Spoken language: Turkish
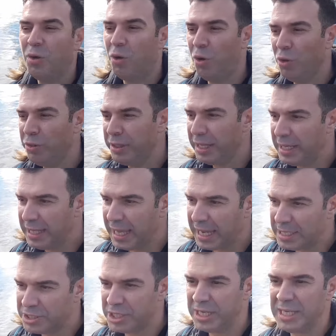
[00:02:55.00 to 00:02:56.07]
Onları
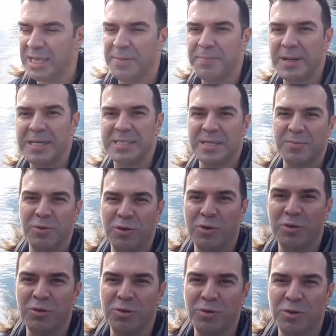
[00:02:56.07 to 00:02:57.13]
gerçek yaparsam
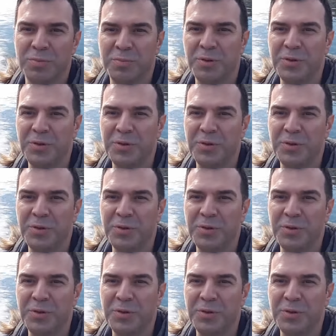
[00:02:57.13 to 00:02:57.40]
öyle oluyorum.